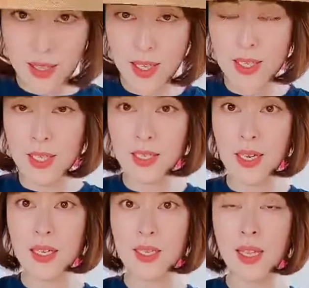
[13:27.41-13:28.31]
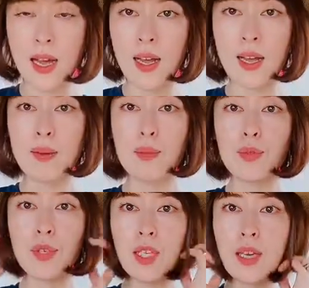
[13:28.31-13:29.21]
なりしっかりしたも
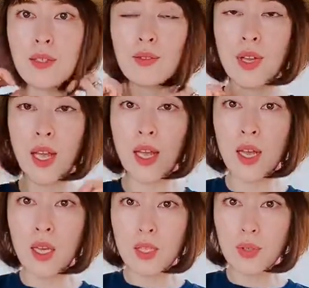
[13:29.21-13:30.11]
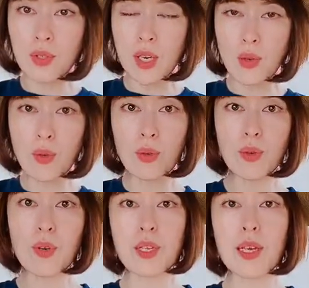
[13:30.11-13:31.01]
のになるので、ちょっとね旅行
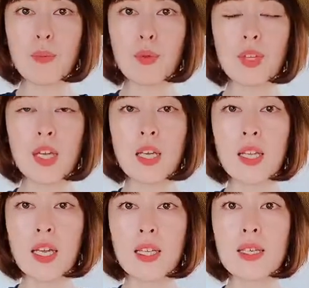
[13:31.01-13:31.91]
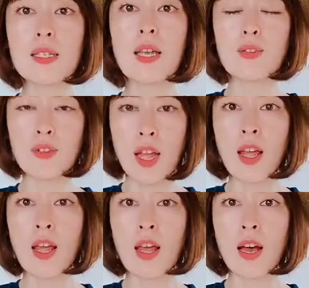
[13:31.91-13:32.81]
とかには持っていけないんですけど
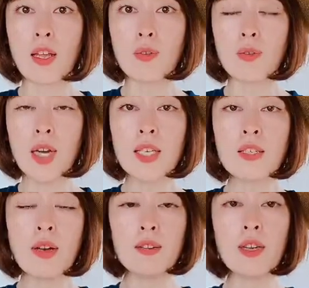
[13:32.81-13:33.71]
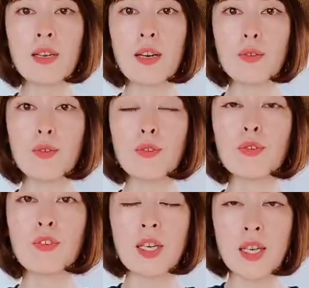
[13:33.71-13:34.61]
ね、あのカジュアルな格好
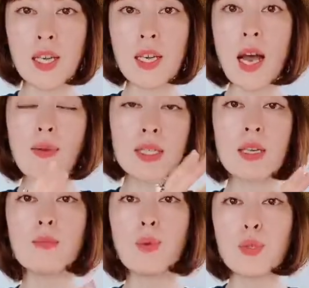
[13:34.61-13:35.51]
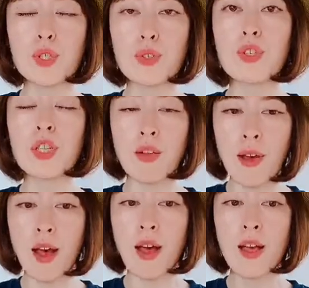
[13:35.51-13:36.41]
の時に合わせる帽子として
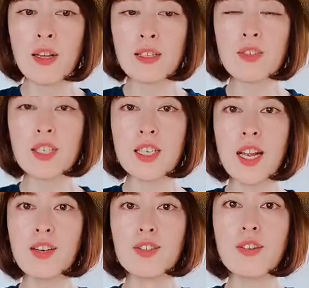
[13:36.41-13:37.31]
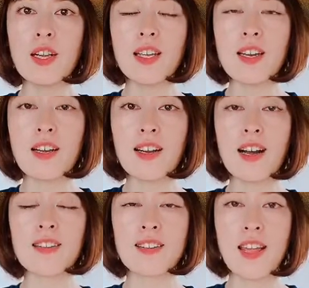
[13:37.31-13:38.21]
は少しラグジュアリー感
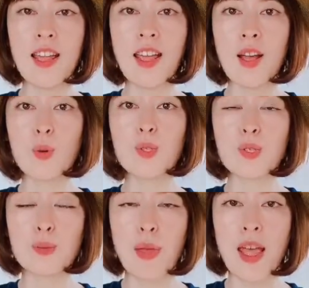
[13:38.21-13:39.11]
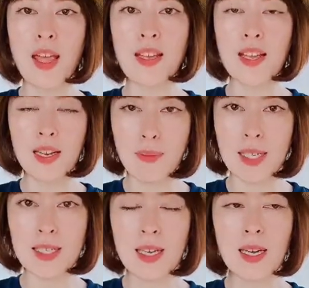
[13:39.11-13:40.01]
があっておすすめになります。